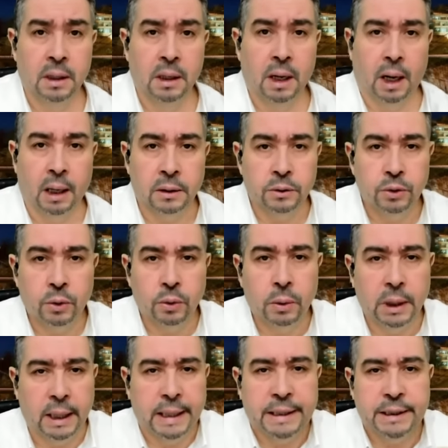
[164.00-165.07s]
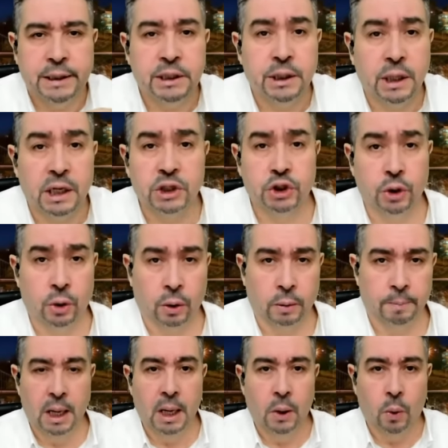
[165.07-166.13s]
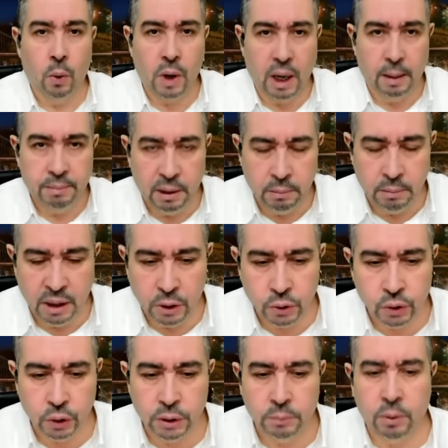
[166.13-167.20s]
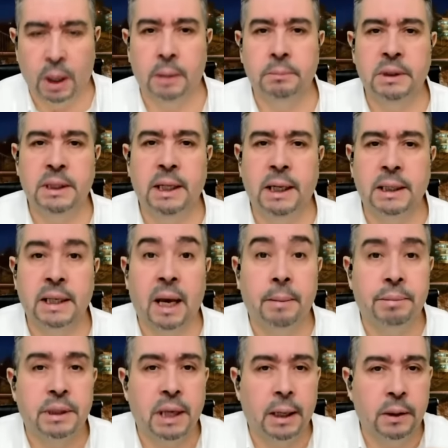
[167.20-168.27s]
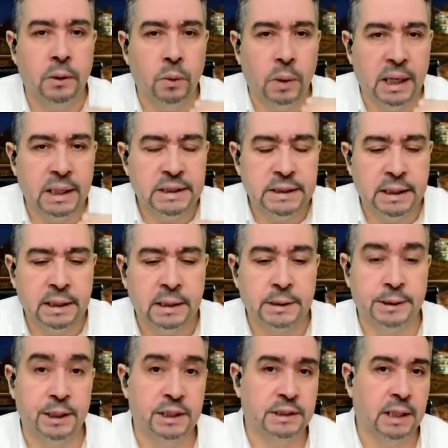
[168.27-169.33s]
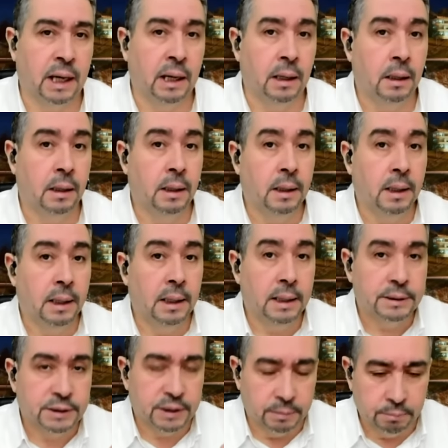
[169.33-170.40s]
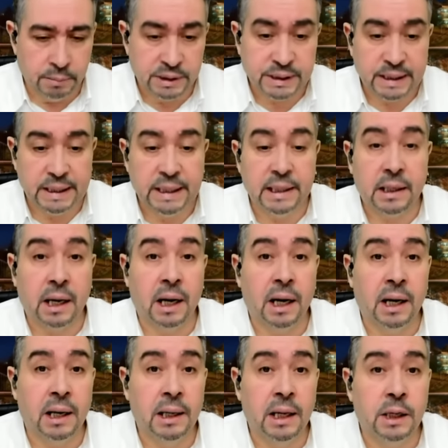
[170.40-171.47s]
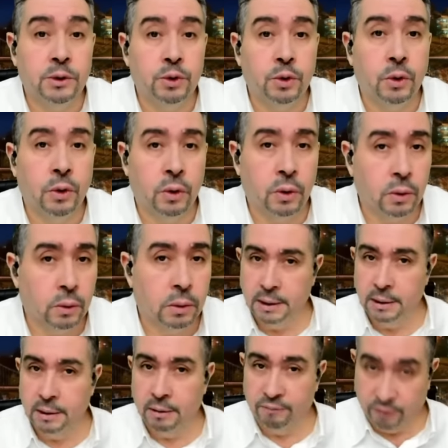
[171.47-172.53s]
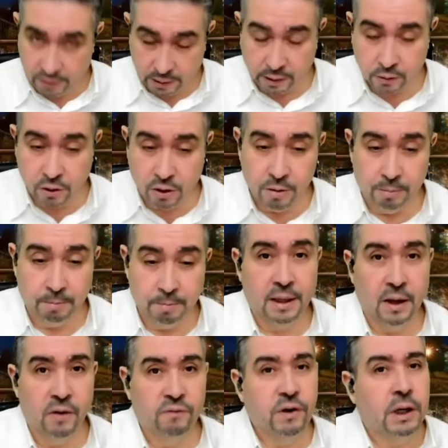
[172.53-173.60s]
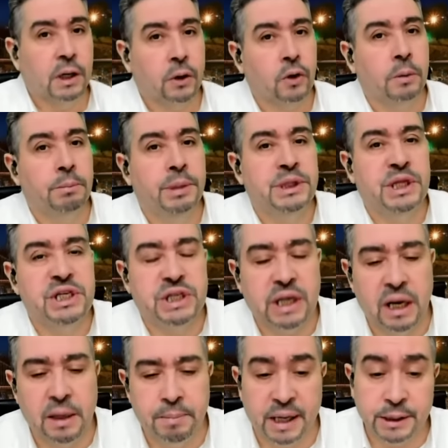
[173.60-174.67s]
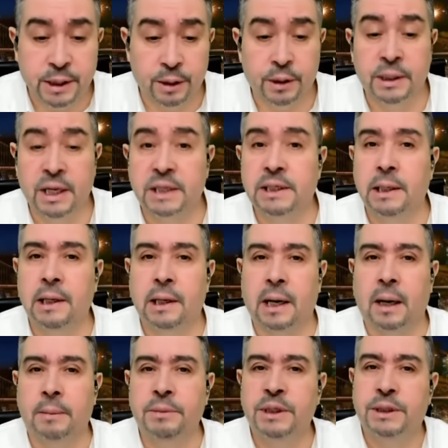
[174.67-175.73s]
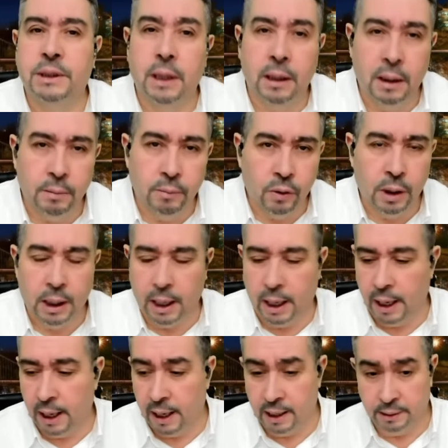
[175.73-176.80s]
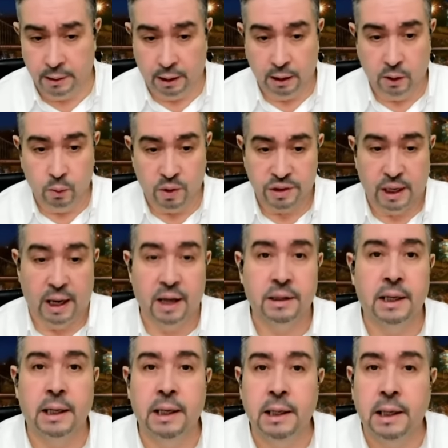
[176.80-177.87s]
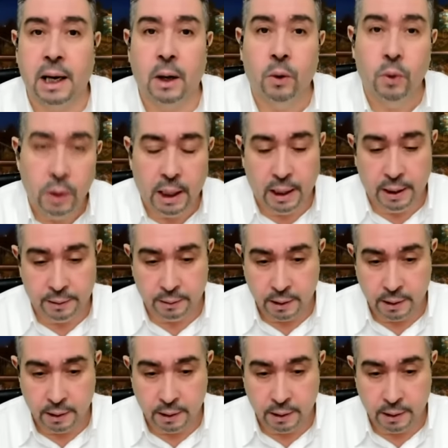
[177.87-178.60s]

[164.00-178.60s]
عنده عده اشهر وقبل ما يكون محمد العقاب كان وزير اتصال تمت اقالته نفكركم فكركم بالتسريبات هذا الناس اللي راهم يتكلموا الان على الوضع هذا اللي راهو الان